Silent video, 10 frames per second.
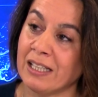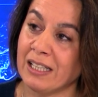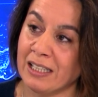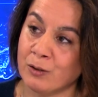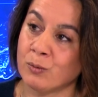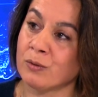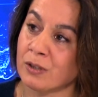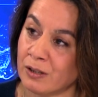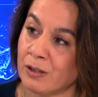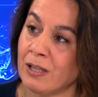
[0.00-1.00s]
hmm. et
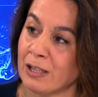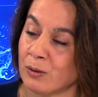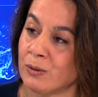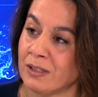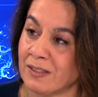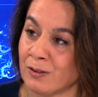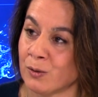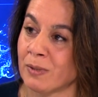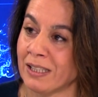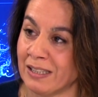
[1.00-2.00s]
donc la colonisation, la
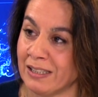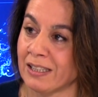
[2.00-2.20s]
colonisation